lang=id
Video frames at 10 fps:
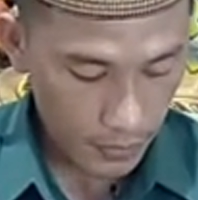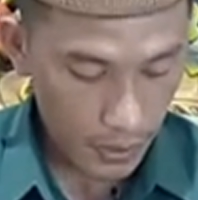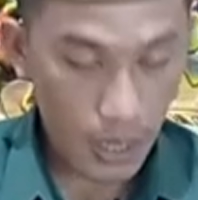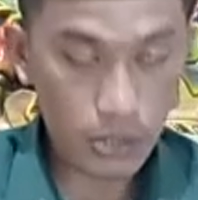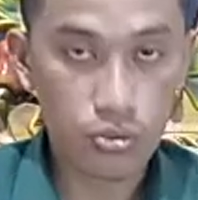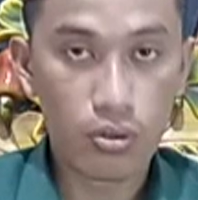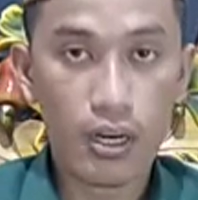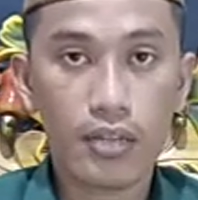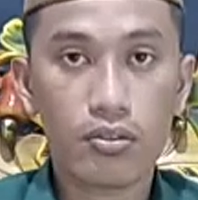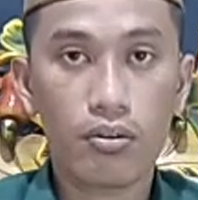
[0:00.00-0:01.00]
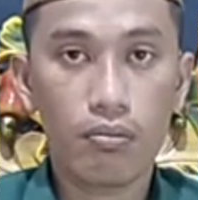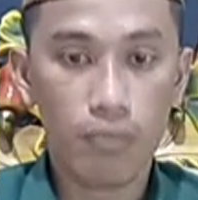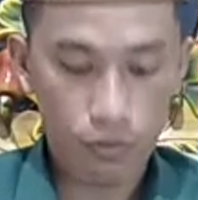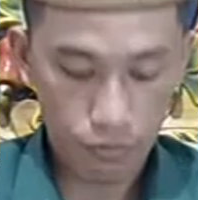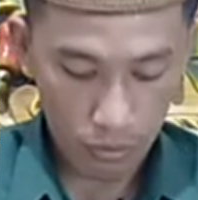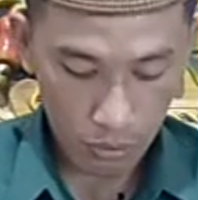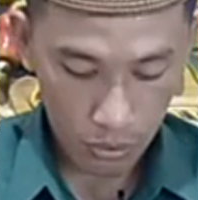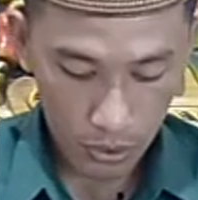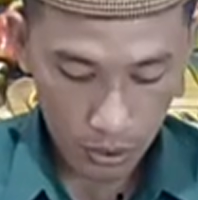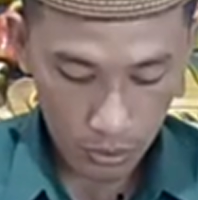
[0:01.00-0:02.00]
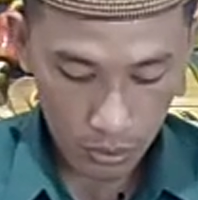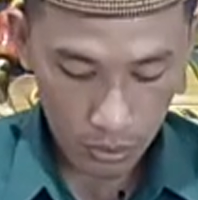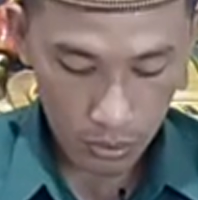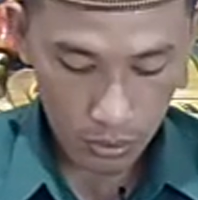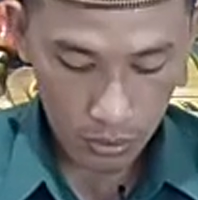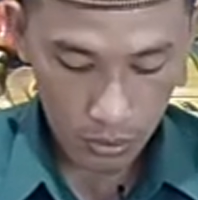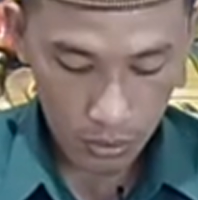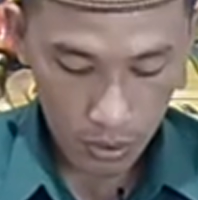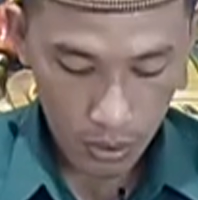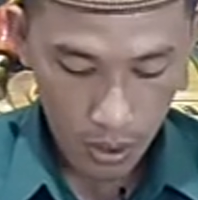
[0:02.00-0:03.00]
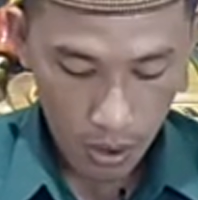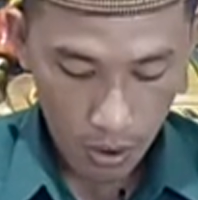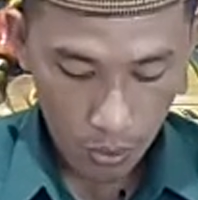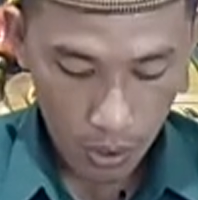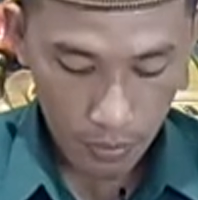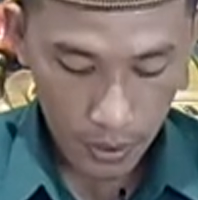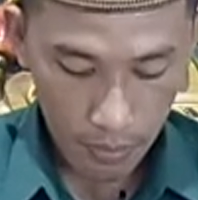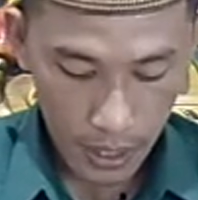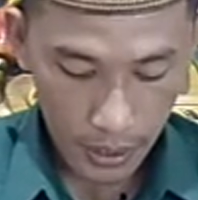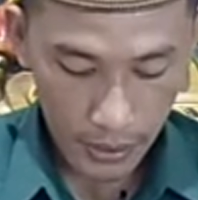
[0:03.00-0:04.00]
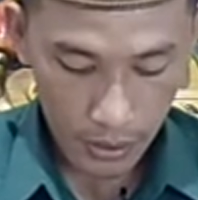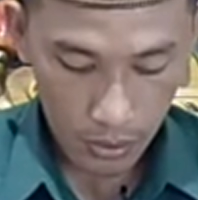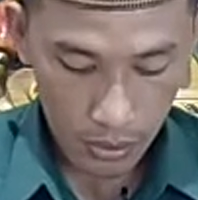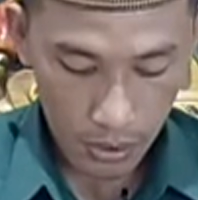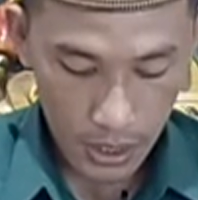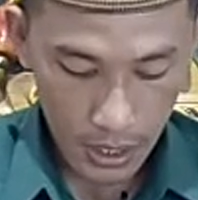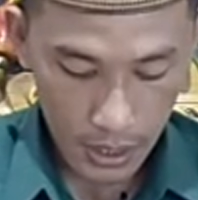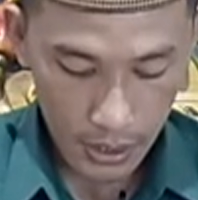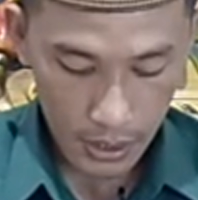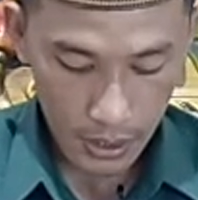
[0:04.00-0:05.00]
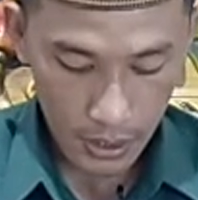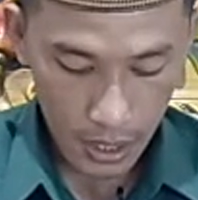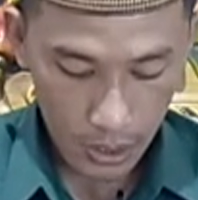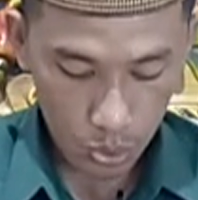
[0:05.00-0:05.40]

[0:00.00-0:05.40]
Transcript: As-salatul mafrudatu wa fi ba'din nusakhi as